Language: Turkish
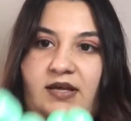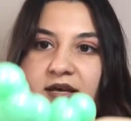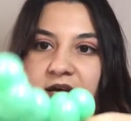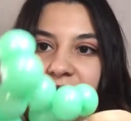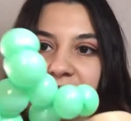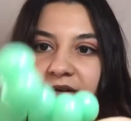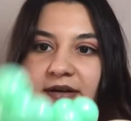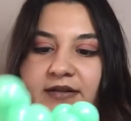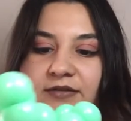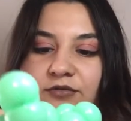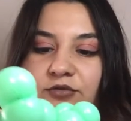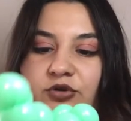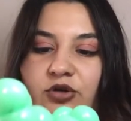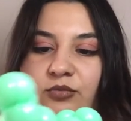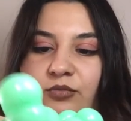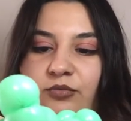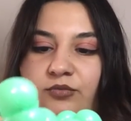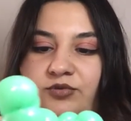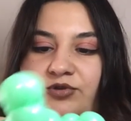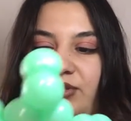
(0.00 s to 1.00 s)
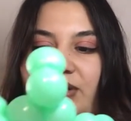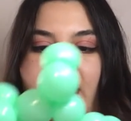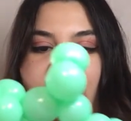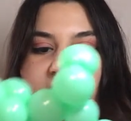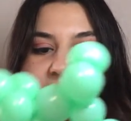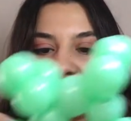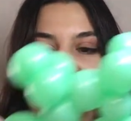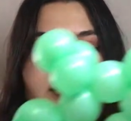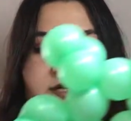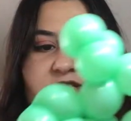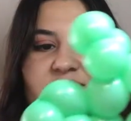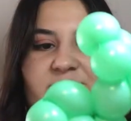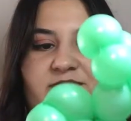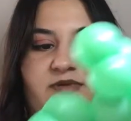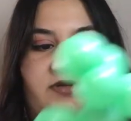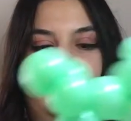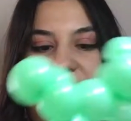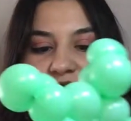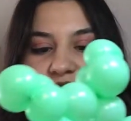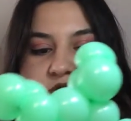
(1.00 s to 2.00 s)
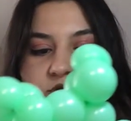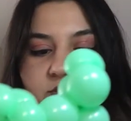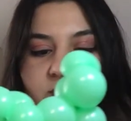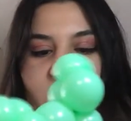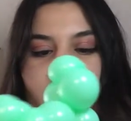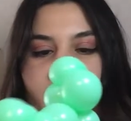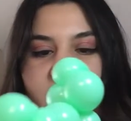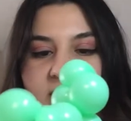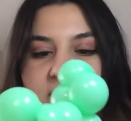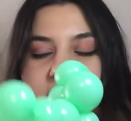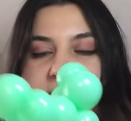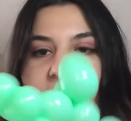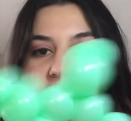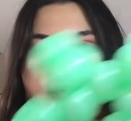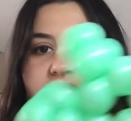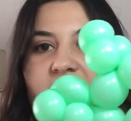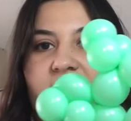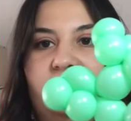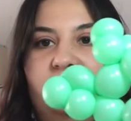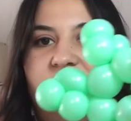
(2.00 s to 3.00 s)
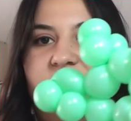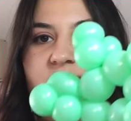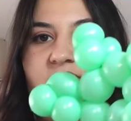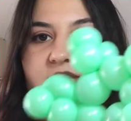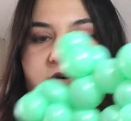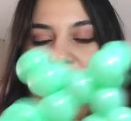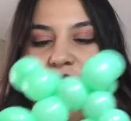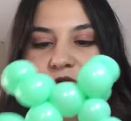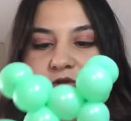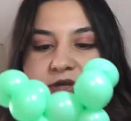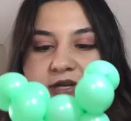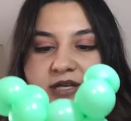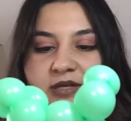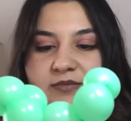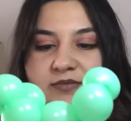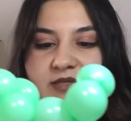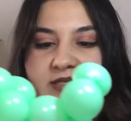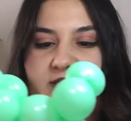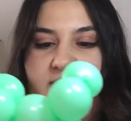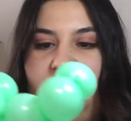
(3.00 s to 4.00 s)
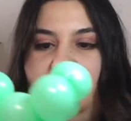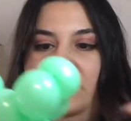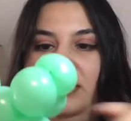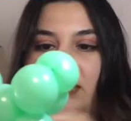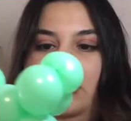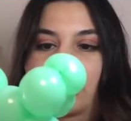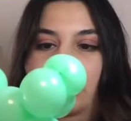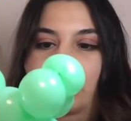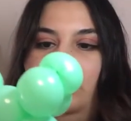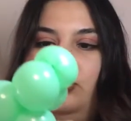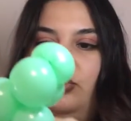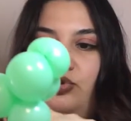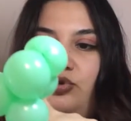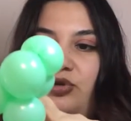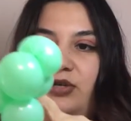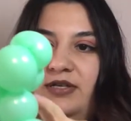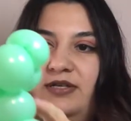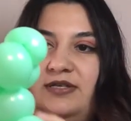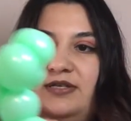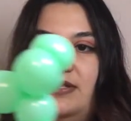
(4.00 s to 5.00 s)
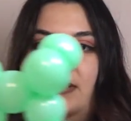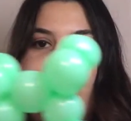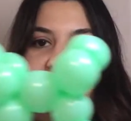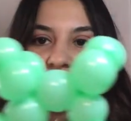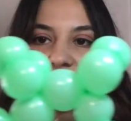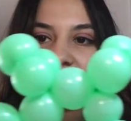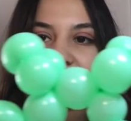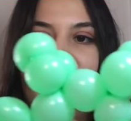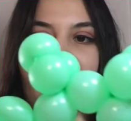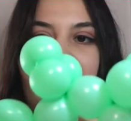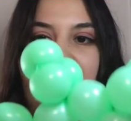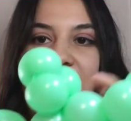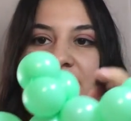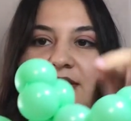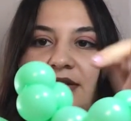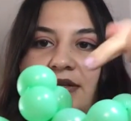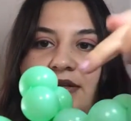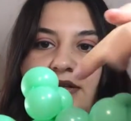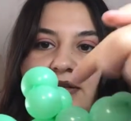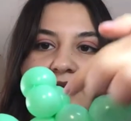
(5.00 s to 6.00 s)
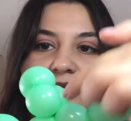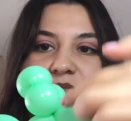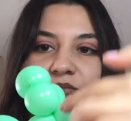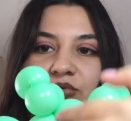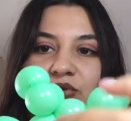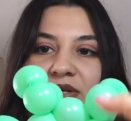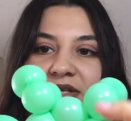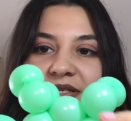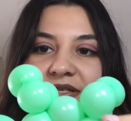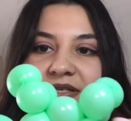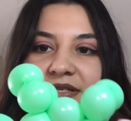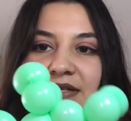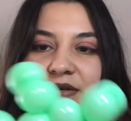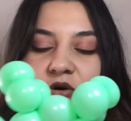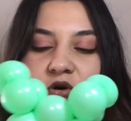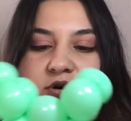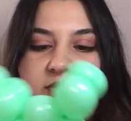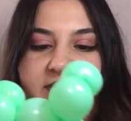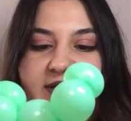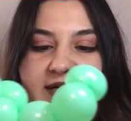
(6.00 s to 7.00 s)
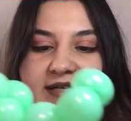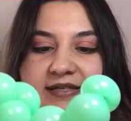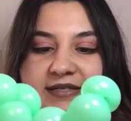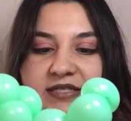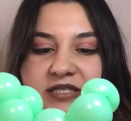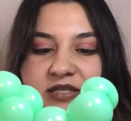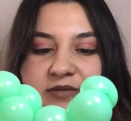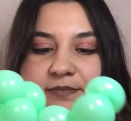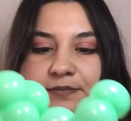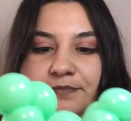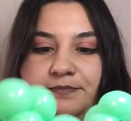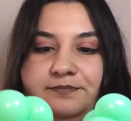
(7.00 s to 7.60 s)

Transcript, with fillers: Evet düğümümüzü attık. Şimdi şöyle bir şey oldu elimizde. Şurası burası orta kısım.